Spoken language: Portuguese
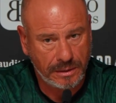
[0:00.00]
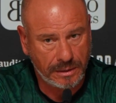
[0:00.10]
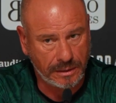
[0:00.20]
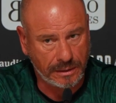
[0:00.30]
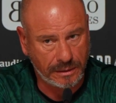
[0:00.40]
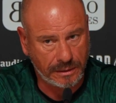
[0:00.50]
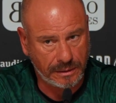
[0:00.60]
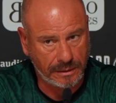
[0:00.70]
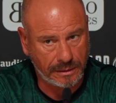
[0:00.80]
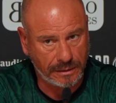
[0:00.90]

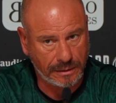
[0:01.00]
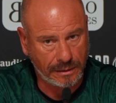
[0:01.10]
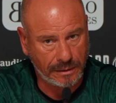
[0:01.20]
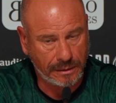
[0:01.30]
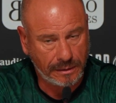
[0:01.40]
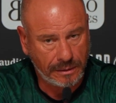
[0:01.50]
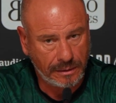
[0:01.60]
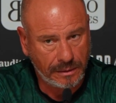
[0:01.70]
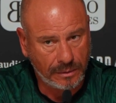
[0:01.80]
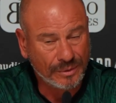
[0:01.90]
eh,
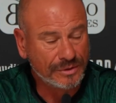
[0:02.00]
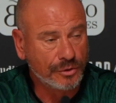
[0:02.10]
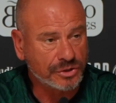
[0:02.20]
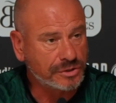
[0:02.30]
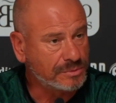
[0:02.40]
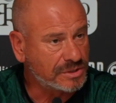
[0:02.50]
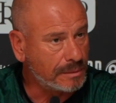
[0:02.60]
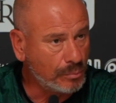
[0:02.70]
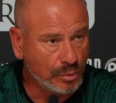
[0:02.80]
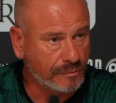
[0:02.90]
onde nós temos que ser
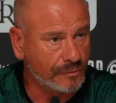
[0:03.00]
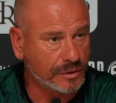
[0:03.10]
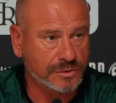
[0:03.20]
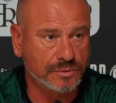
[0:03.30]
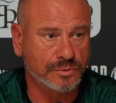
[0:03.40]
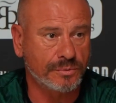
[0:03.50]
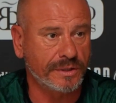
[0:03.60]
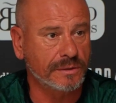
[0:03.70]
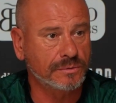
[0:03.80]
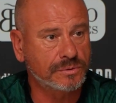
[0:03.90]
muito fortes nos
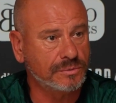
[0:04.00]
duelos,